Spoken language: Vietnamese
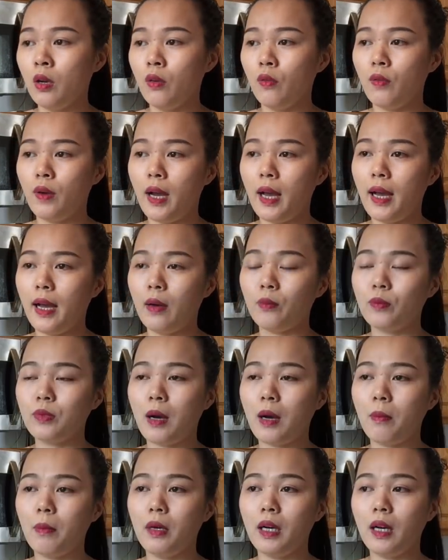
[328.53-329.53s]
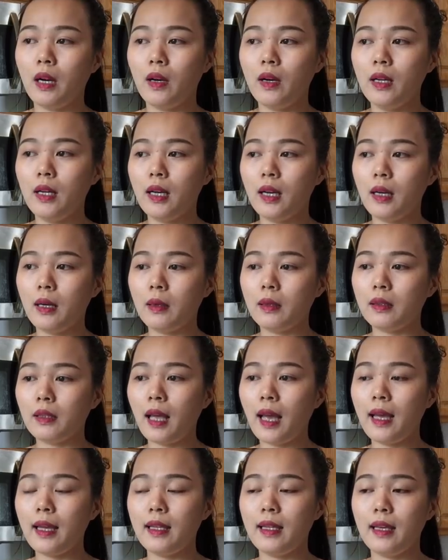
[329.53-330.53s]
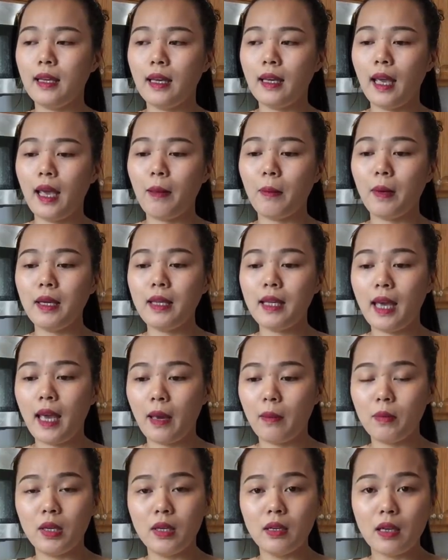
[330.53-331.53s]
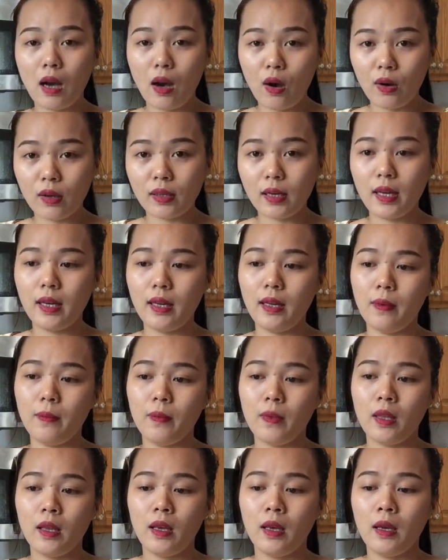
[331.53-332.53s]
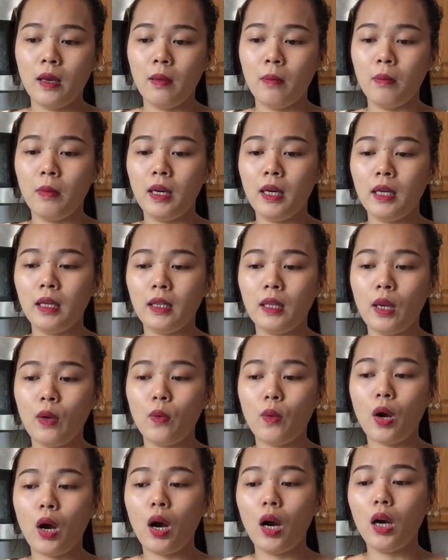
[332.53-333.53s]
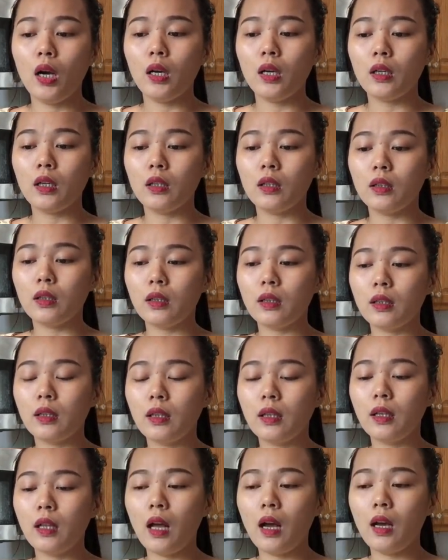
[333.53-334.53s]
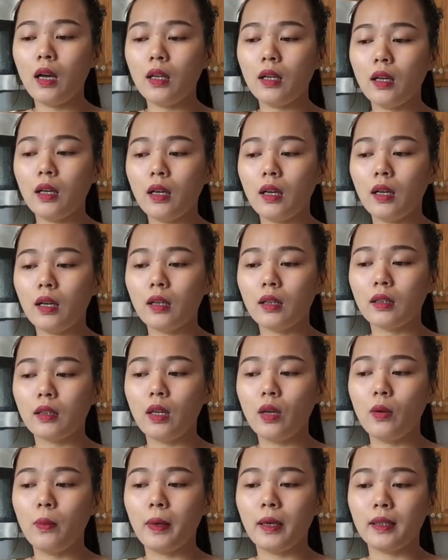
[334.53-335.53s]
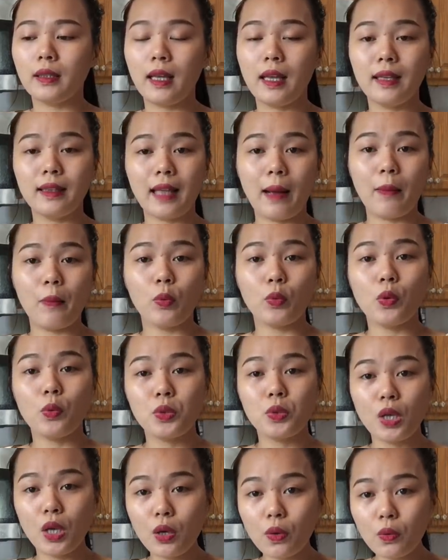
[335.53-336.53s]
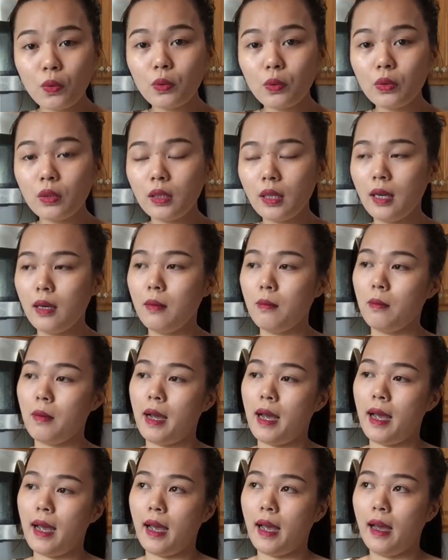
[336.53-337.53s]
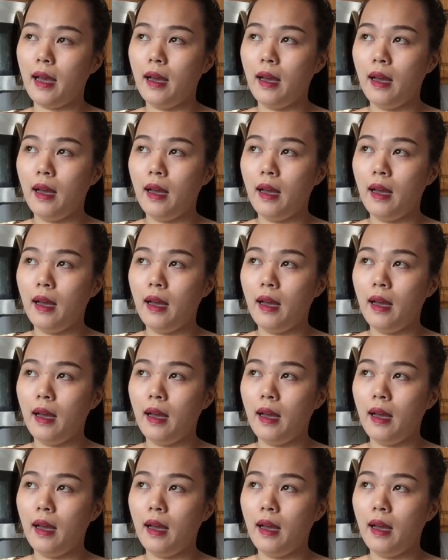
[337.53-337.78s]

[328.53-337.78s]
Và ông chồng mình nói thay vì em ở nhà em giữ con đi, mình chịu khó, nó kêu bằng tiền tặng một chút xíu, nhưng mà